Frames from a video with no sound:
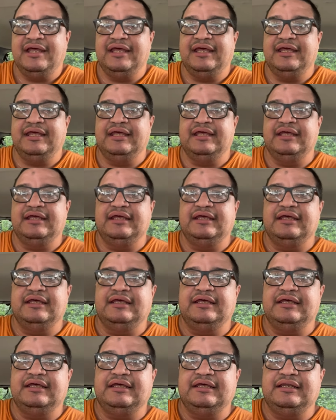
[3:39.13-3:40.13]

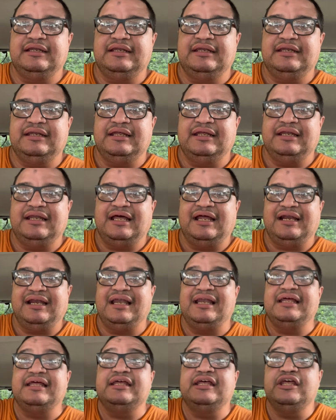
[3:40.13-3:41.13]
eh, la
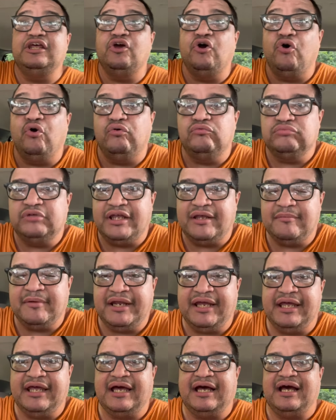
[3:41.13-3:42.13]
religión
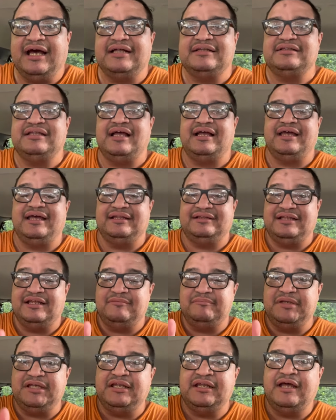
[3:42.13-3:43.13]
hebrea hasta que
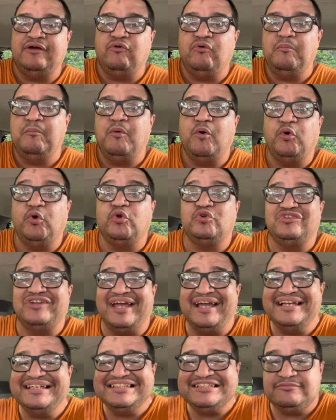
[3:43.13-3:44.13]
termina en un
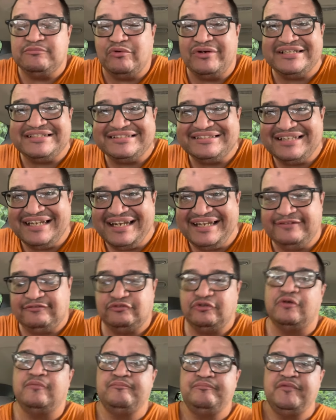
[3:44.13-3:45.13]
monoteísmo
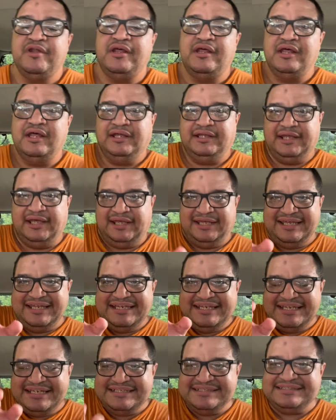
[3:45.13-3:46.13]
estricto que
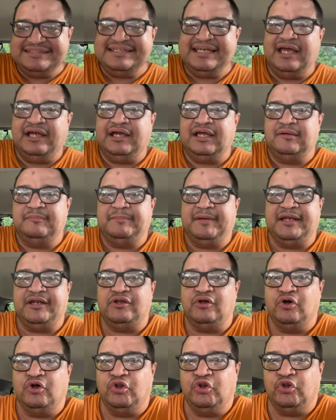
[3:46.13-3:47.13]
inicia en el
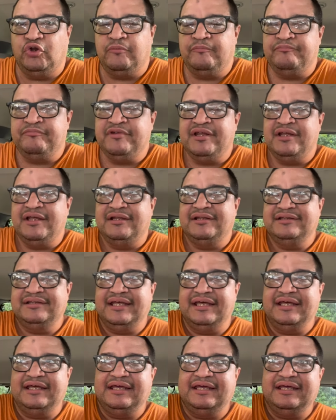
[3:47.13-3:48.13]
periodo
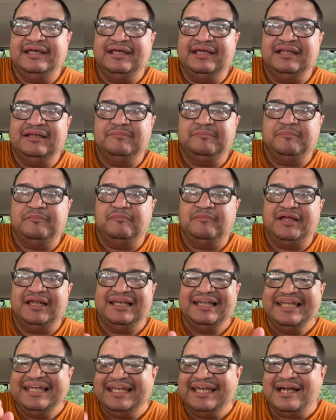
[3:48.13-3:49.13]
de el,
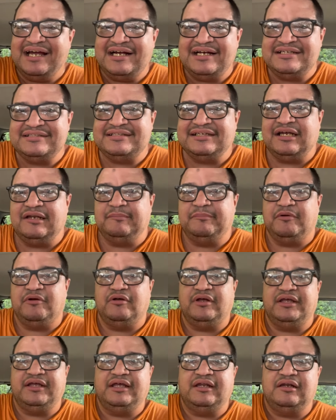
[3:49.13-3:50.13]
Elías, en el,
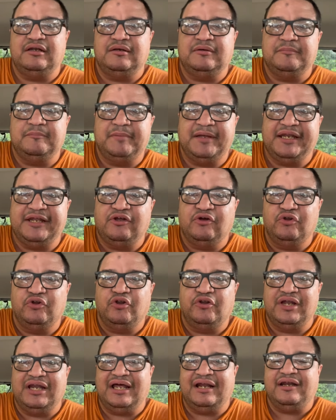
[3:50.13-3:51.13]
en el periodo
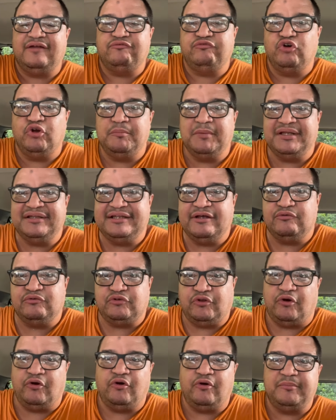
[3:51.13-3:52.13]
de las reformas
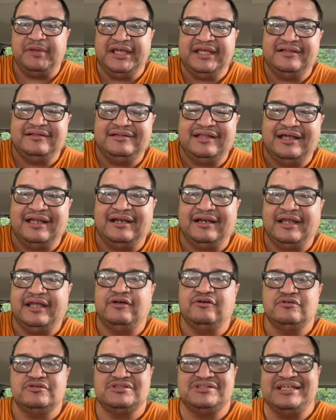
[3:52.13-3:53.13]
deuteronomistas, el rey
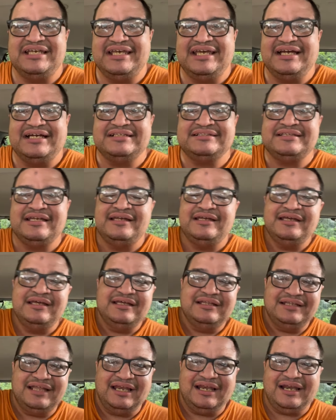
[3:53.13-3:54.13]
Josías,
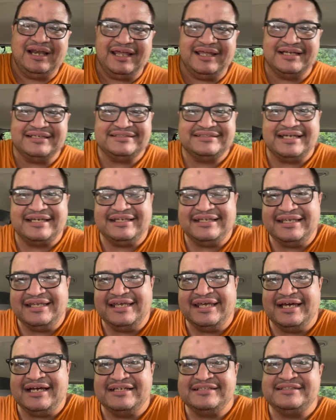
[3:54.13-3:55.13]
del rey
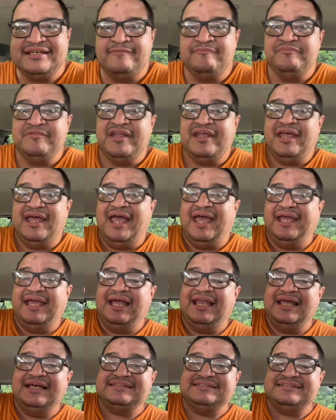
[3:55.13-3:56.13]
Ezequías, en
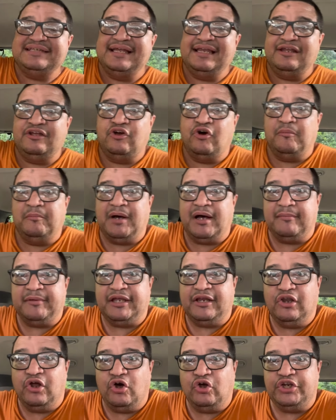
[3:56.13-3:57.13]
el exilio
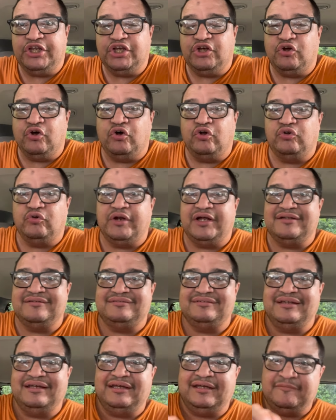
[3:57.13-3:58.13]
babilónico
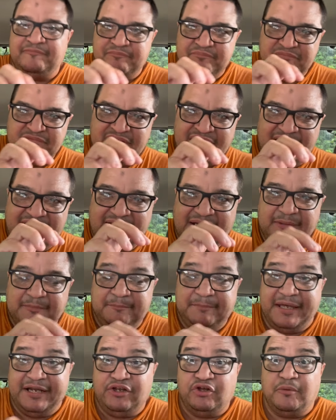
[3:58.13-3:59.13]
durante el
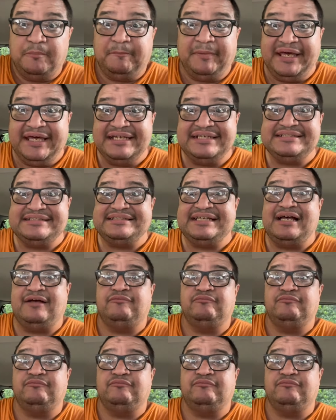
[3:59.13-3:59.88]
imperio persa,